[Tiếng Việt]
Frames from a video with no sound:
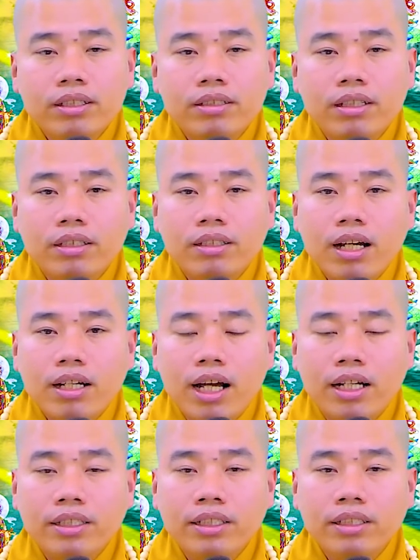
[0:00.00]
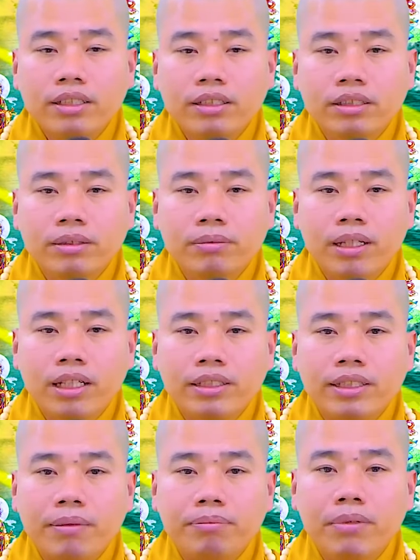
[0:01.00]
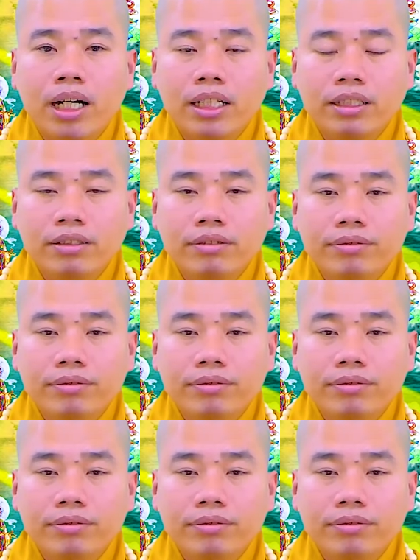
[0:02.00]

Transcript: nên tất cả những người mà chăm bệnh